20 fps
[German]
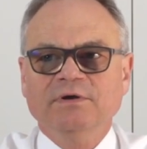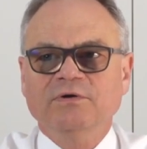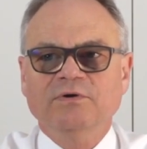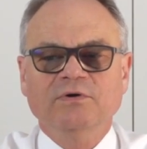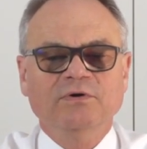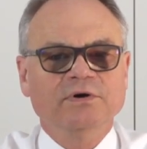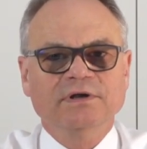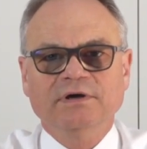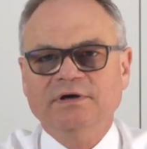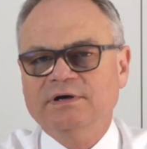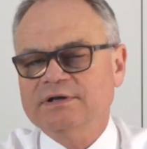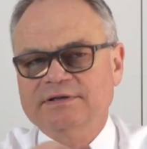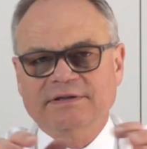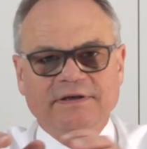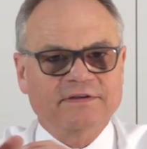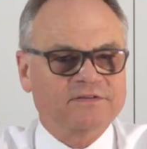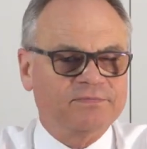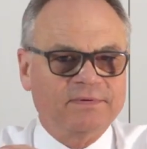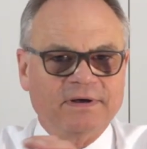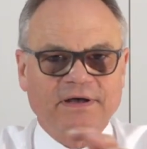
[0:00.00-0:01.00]
oder
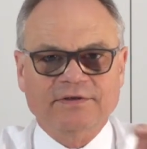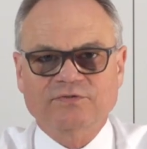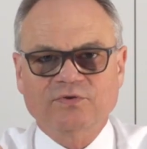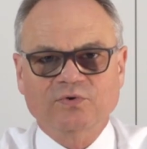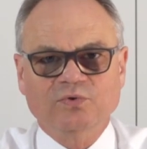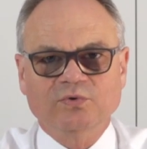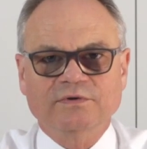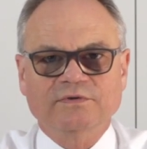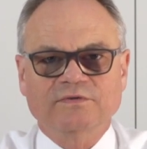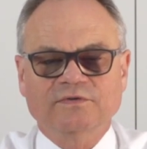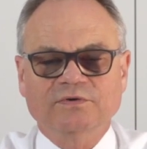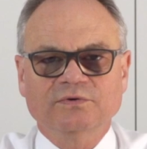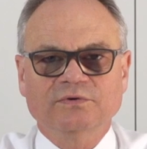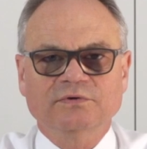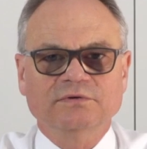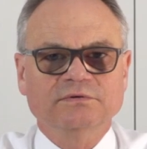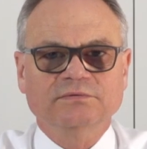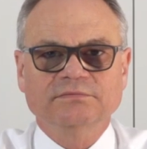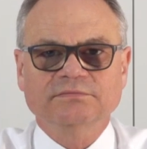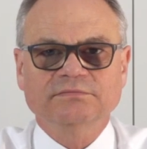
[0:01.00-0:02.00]
das war so und
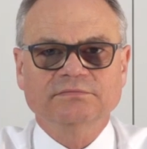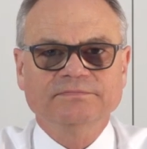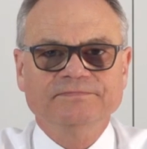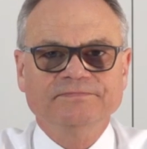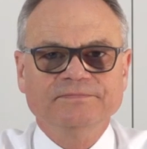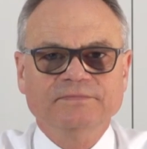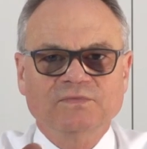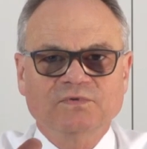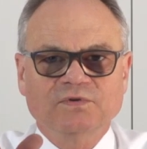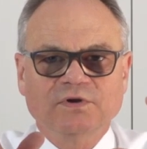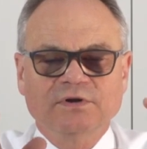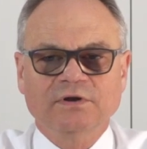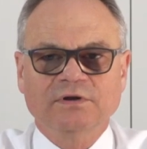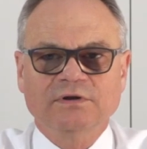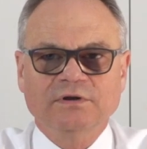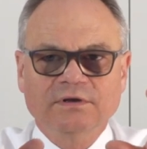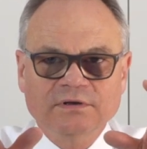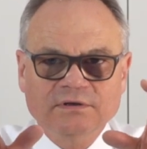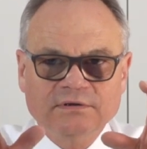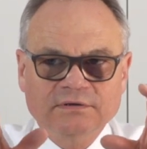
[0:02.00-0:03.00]
so,
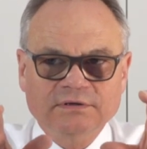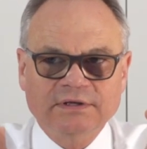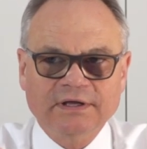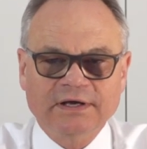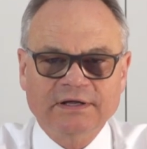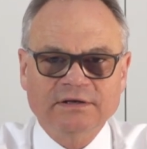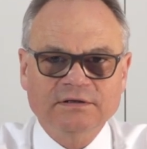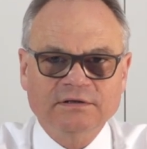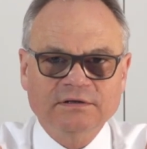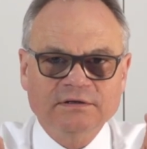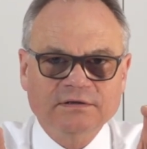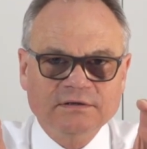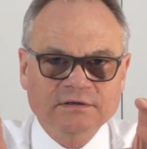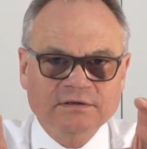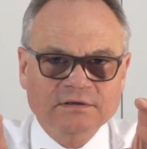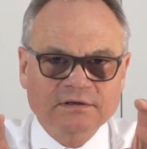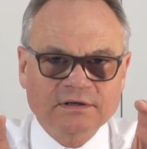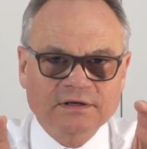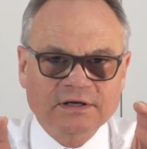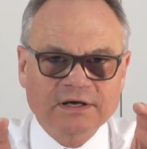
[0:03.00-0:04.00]
sondern dann
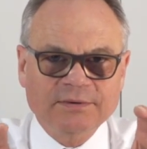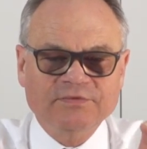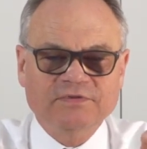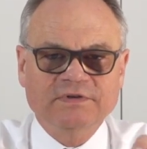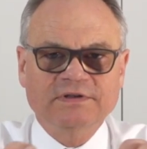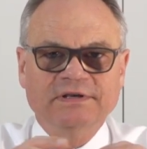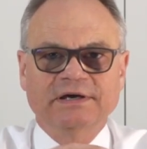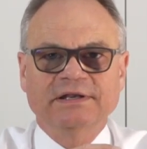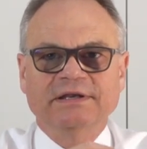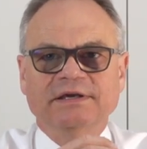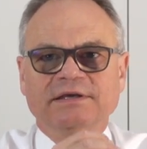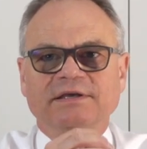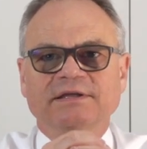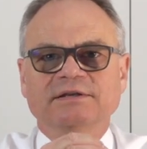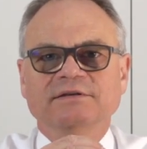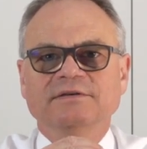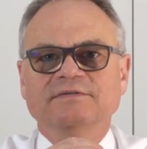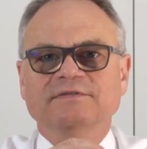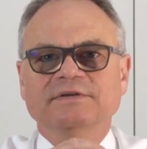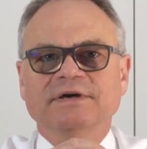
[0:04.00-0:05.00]
haben sie ein
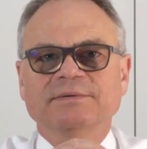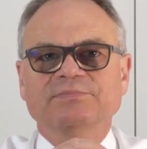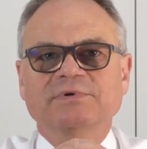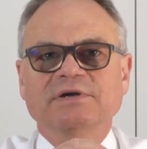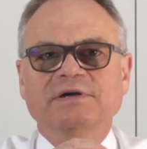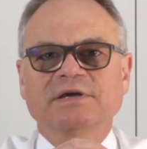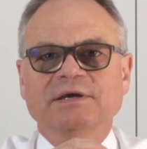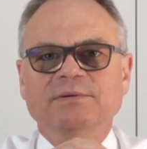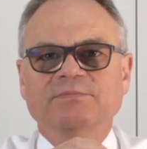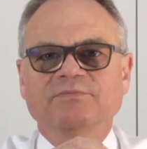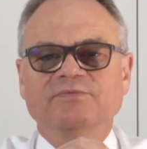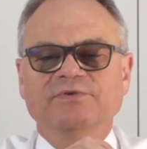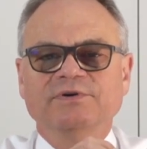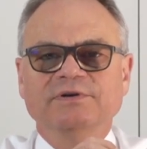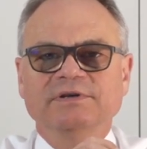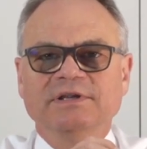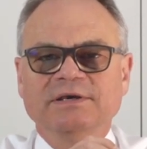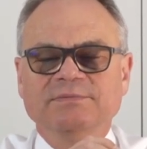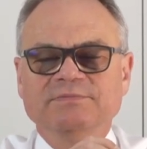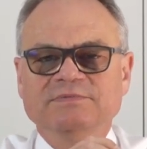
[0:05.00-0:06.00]
Anerkenntnis abgegeben,
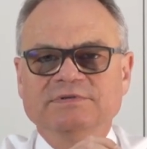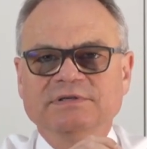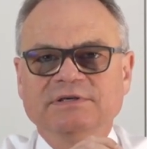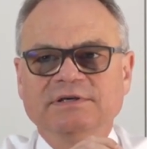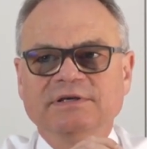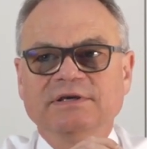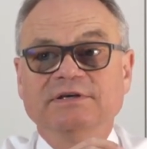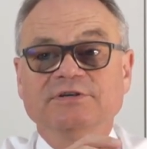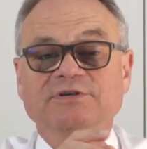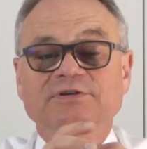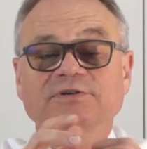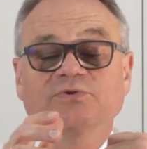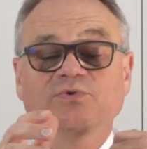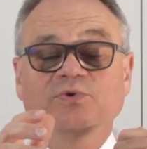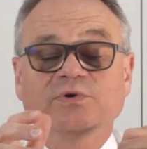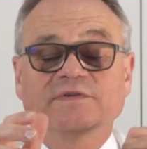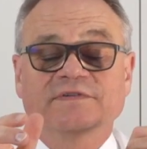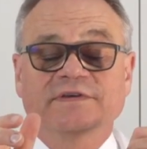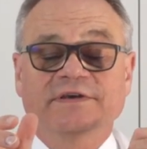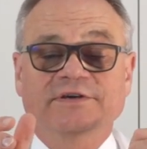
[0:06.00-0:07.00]
von dem sie
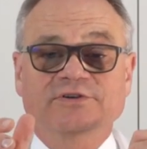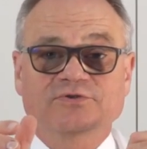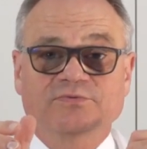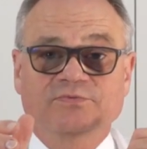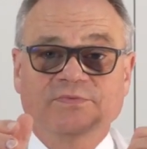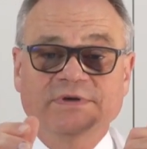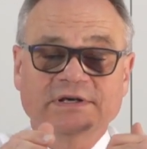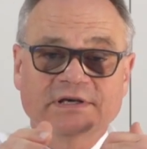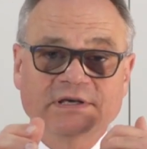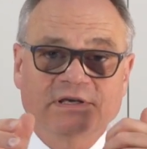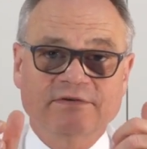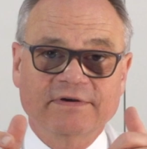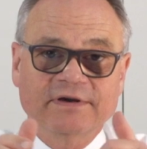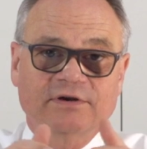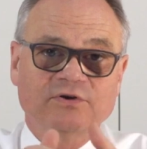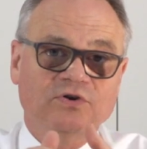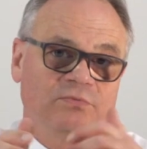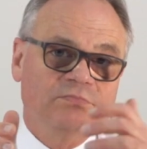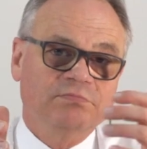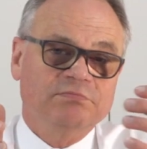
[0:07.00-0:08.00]
nur sehr schwierig
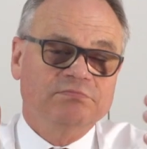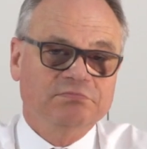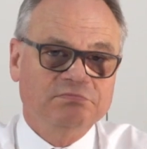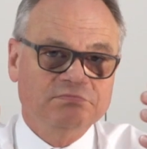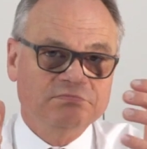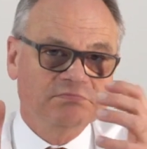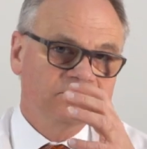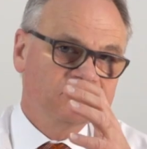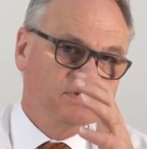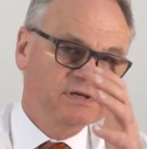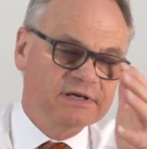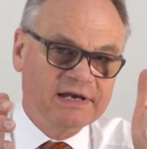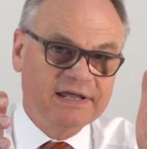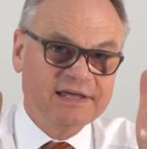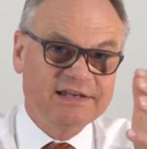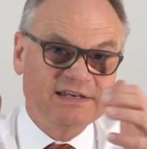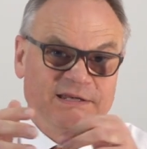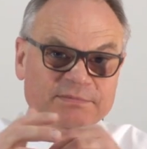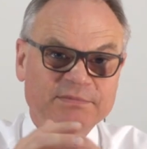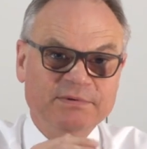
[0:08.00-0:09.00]
wegkommen,
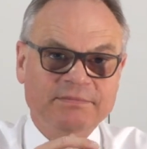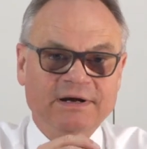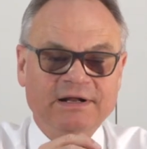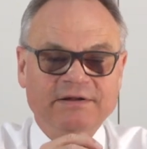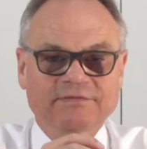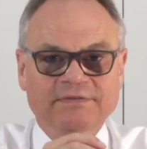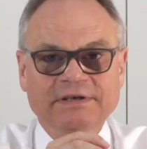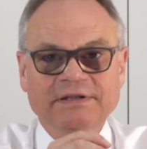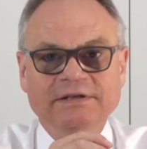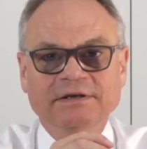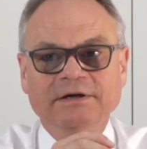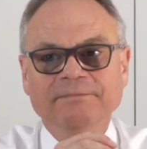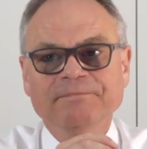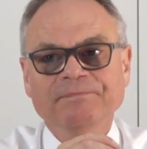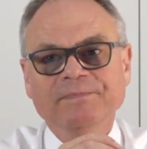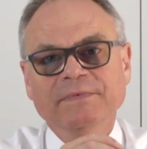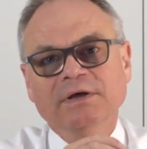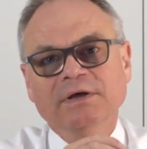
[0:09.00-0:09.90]
gelingt immer mal wieder.